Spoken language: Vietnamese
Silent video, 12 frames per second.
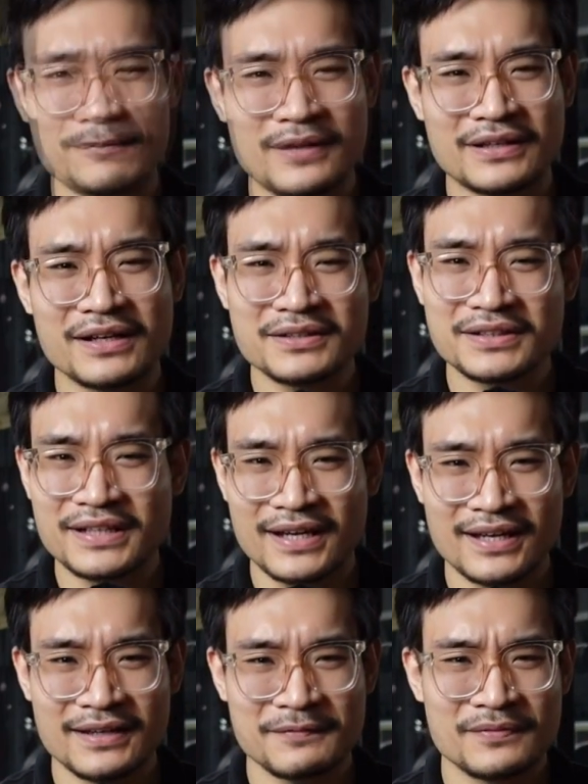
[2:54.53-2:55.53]
để cân cơ
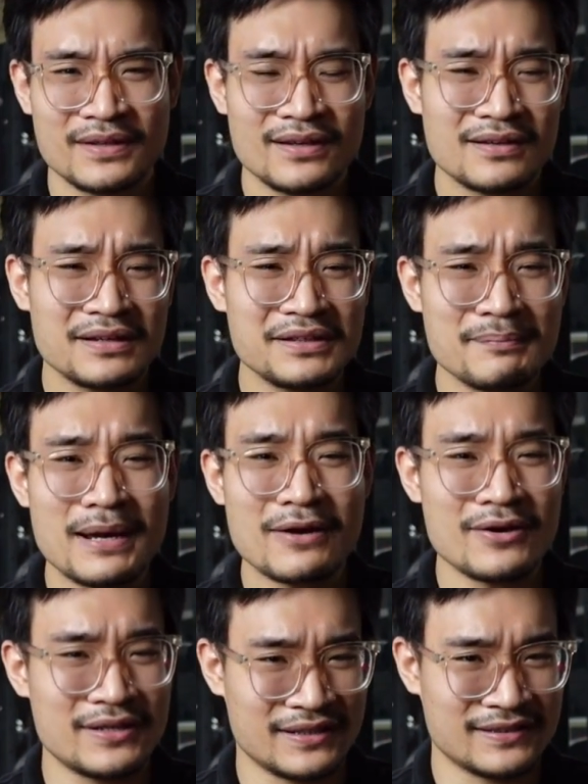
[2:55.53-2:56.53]
thể ấy, cân thì méo
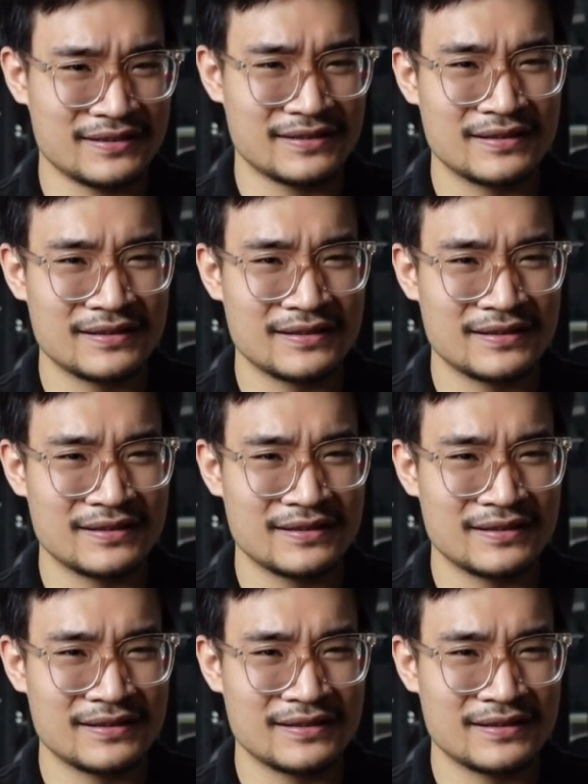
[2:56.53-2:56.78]
là được.